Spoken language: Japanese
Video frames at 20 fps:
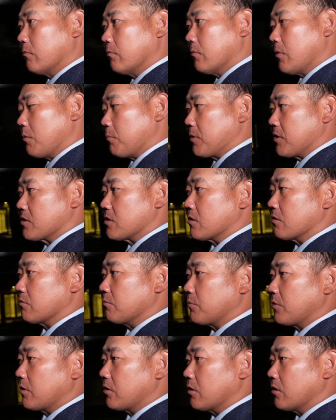まあ、メジャー
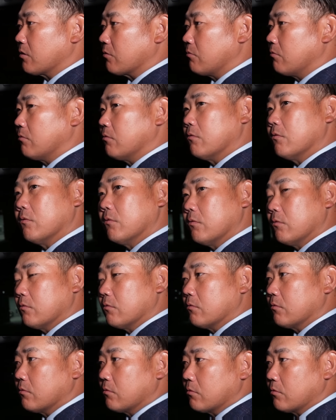組がこ
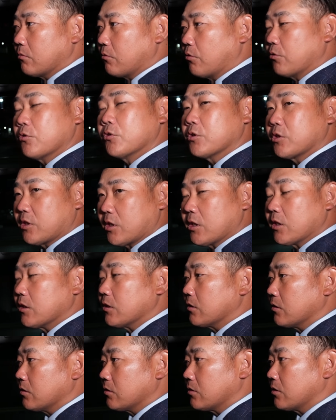う合流して
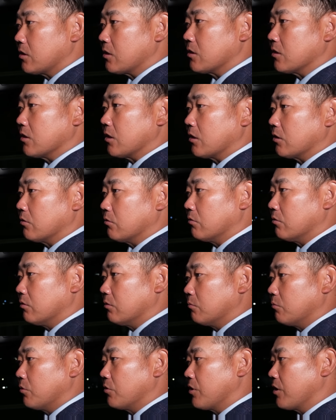さらにあの
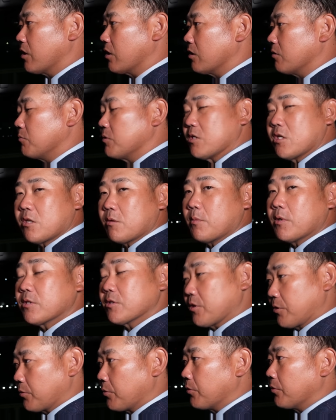盛り上がり見せてます
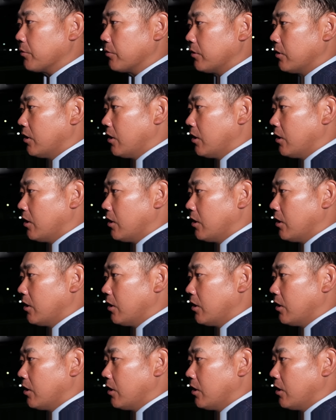けど、